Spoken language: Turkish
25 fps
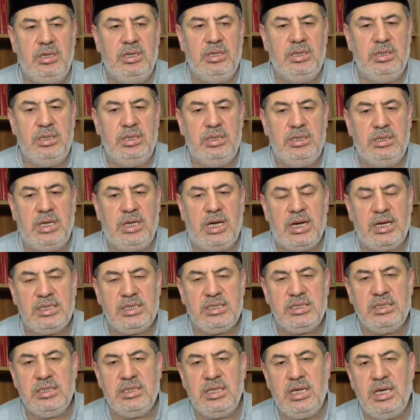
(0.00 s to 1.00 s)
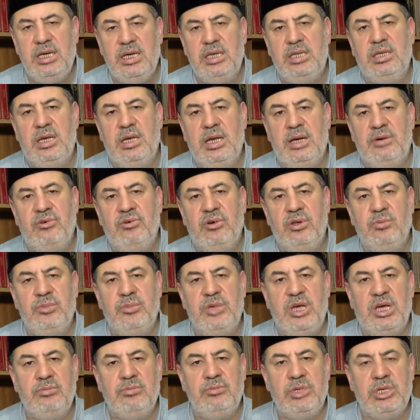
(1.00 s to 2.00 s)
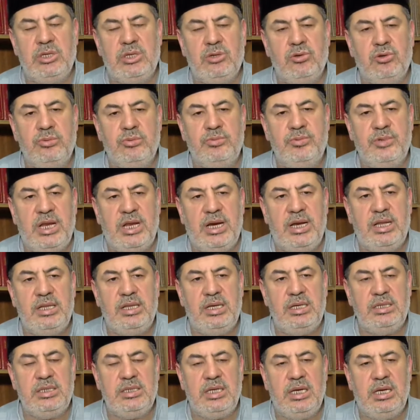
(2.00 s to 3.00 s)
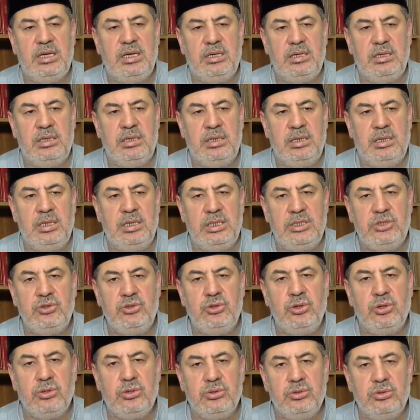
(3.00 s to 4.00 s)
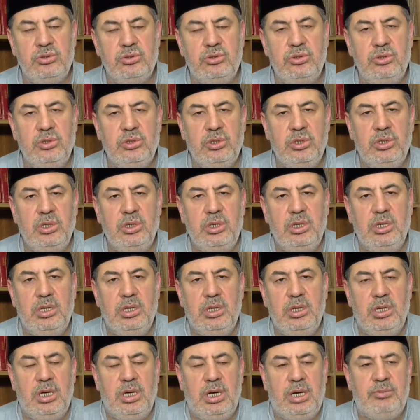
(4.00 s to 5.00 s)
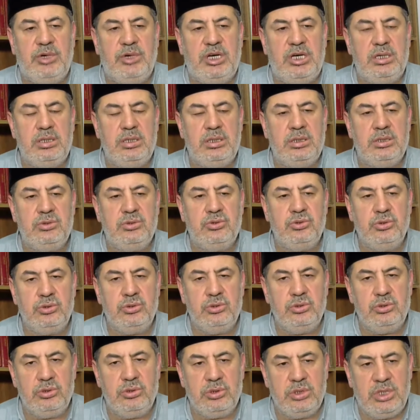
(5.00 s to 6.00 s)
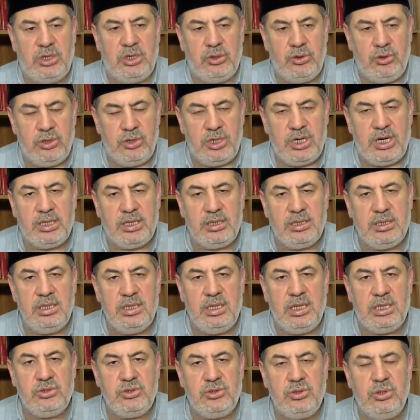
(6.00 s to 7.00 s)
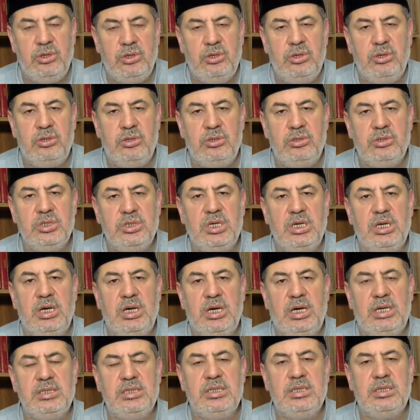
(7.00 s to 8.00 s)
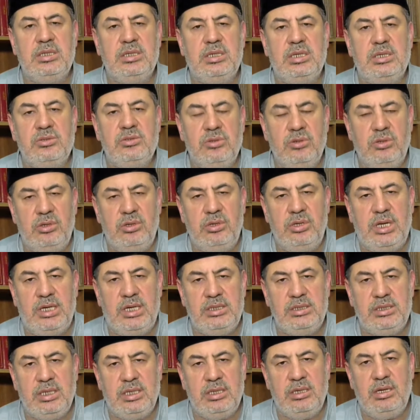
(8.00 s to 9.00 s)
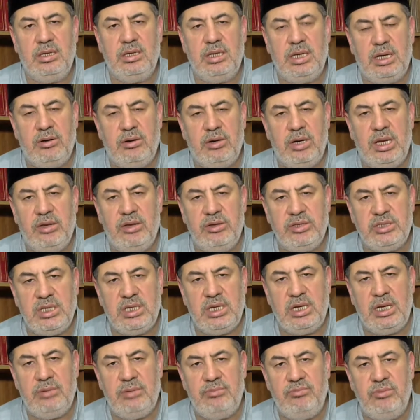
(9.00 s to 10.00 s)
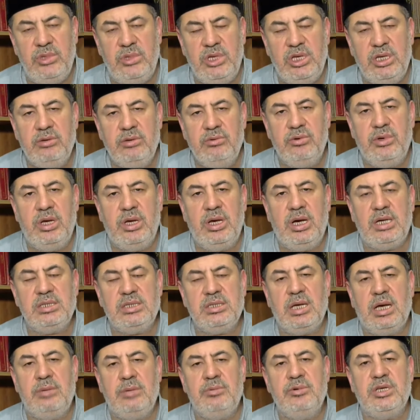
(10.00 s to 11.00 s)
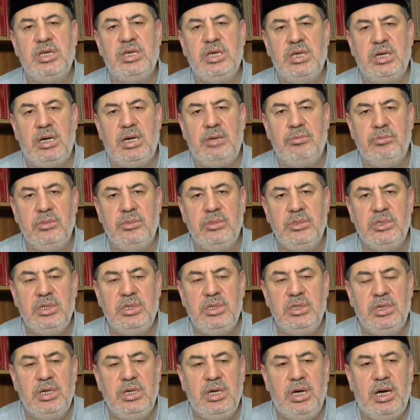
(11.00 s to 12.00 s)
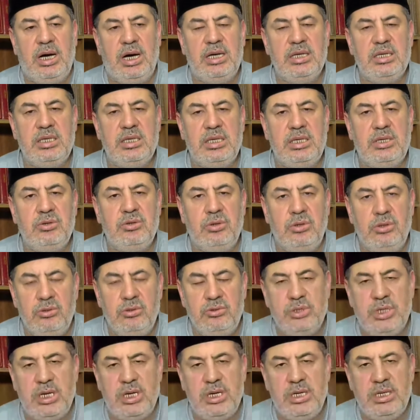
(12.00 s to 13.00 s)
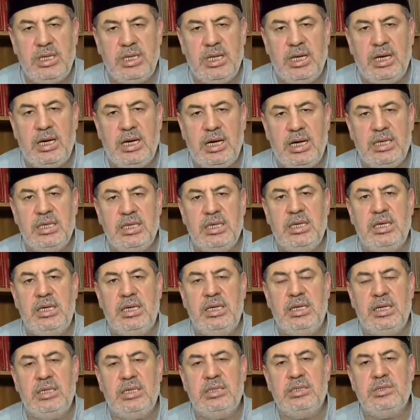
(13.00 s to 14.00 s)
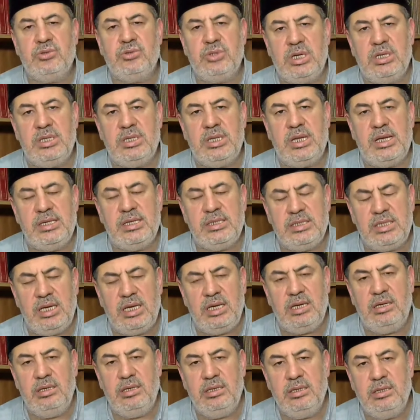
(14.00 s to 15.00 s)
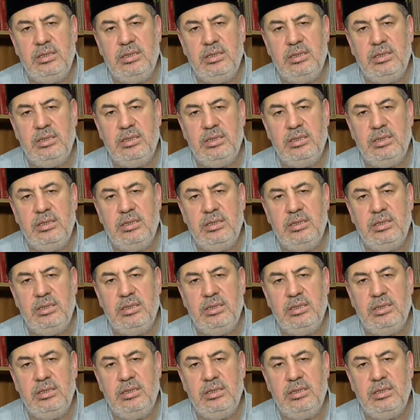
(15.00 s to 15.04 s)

ve arasında ihtilaf olmayan bir grup neredeyse hiç yoktur. Ama e, şunu gönül rahatlığıyla söylüyoruz ki Hz. Resulullah sallallahu aleyhi ve sellem ve ashab-ı kiram hangi yol üzerinde, hangi inanç üzerindeyse